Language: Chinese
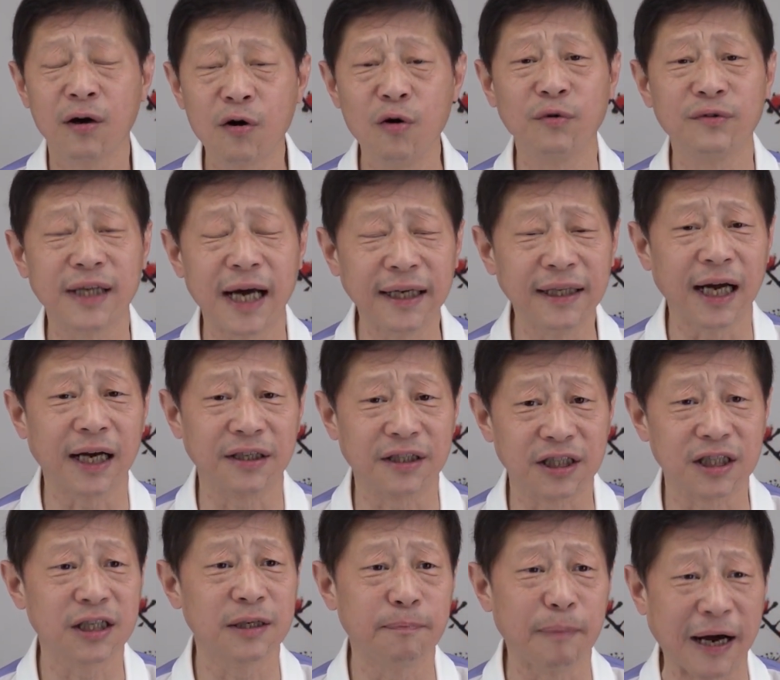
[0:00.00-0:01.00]
共产党
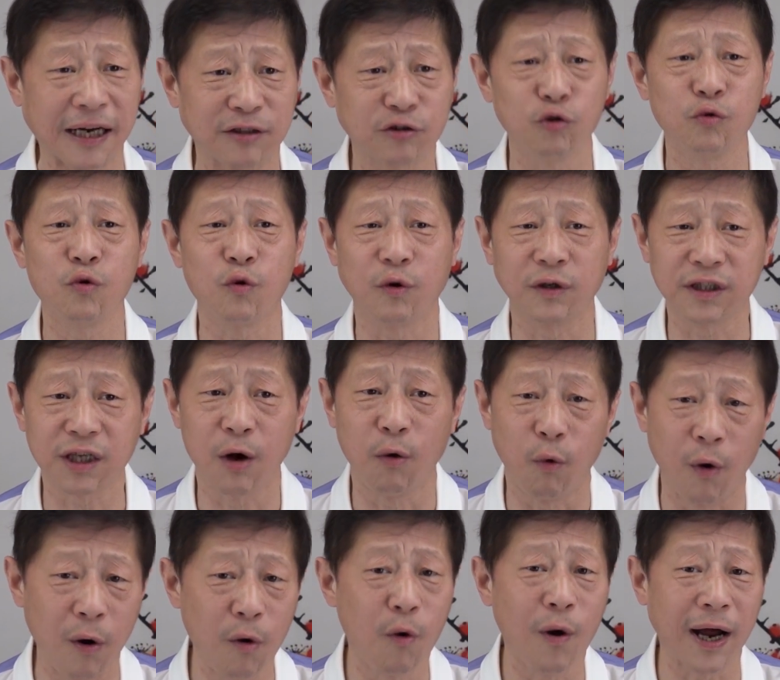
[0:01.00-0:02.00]
只是把中国这个
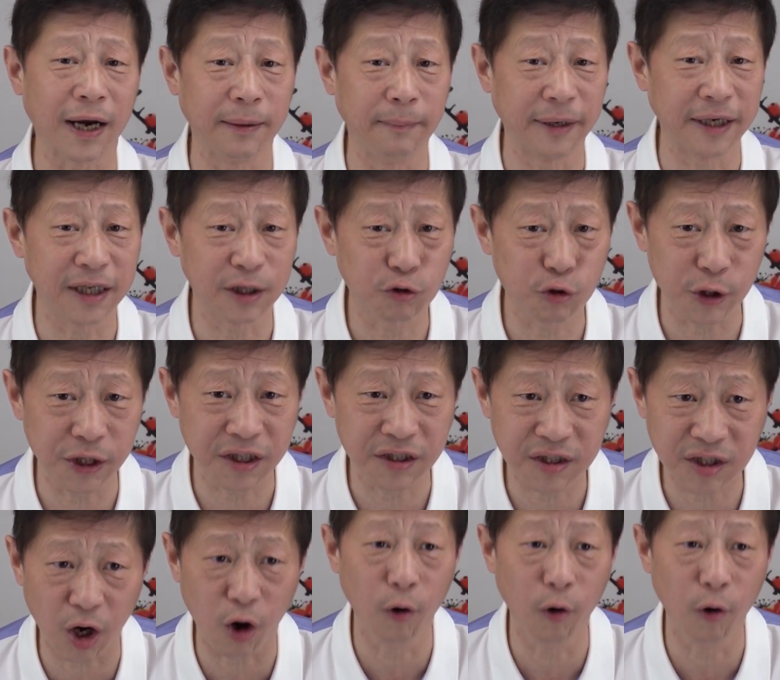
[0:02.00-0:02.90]
文化里面的最糟